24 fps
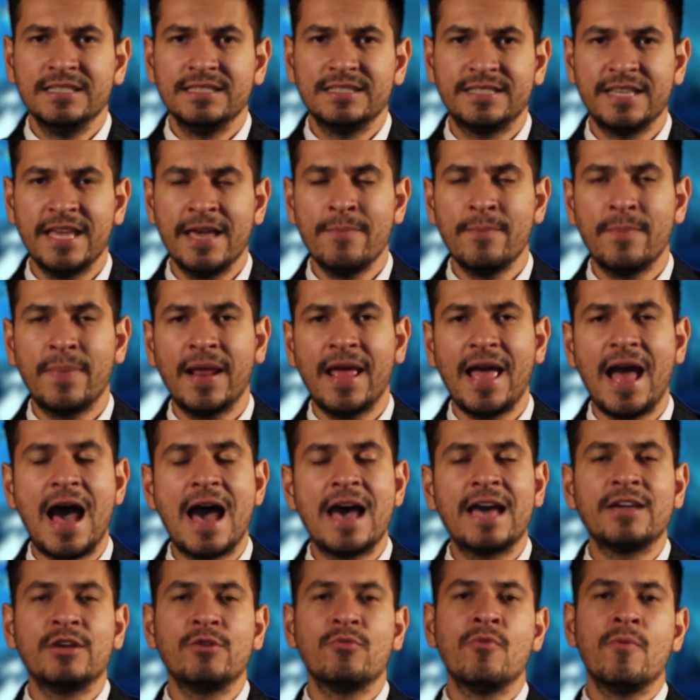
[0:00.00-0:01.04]
Siempre
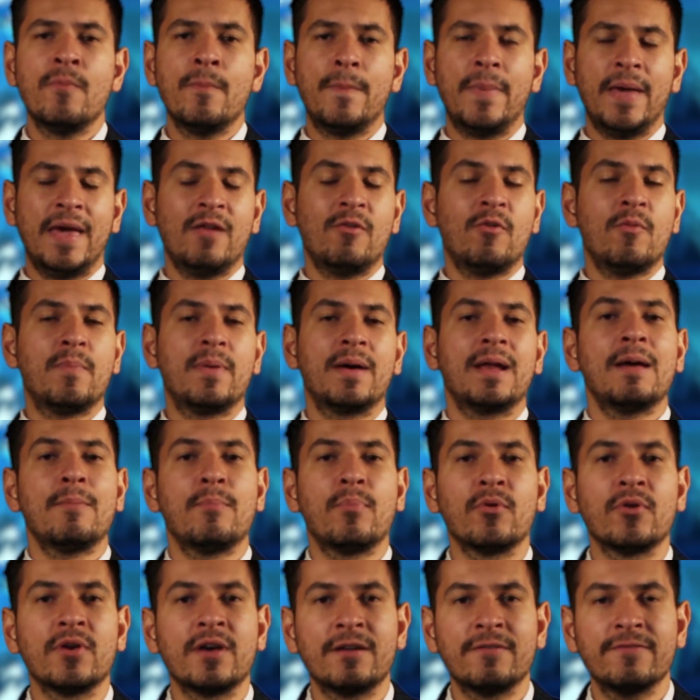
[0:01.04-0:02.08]
hay un pero
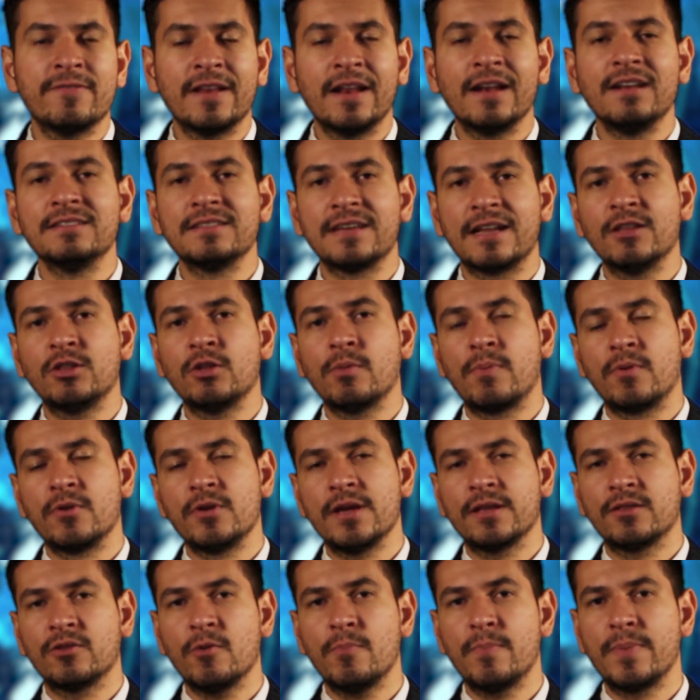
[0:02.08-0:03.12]
para poder finalizar estos
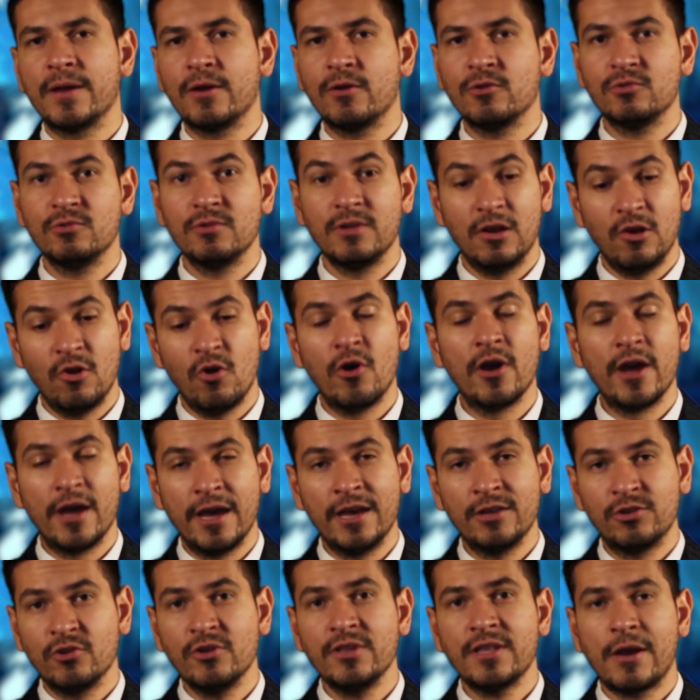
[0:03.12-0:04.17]
proyectos, pero los
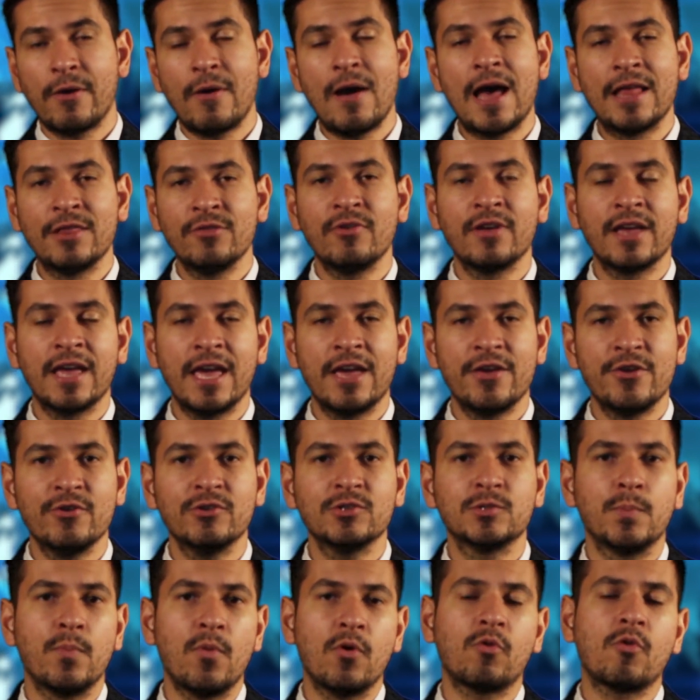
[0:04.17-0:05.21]
estoy trabajando en
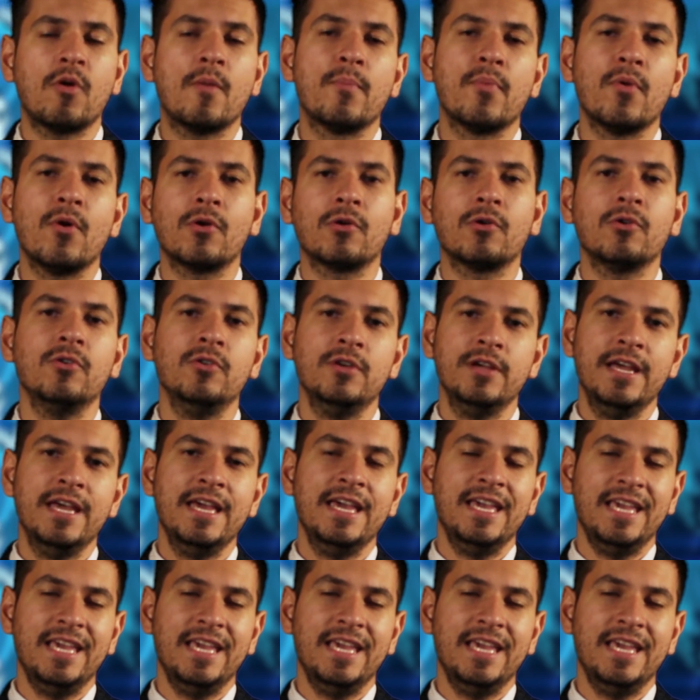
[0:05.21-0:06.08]
ellos poco a poco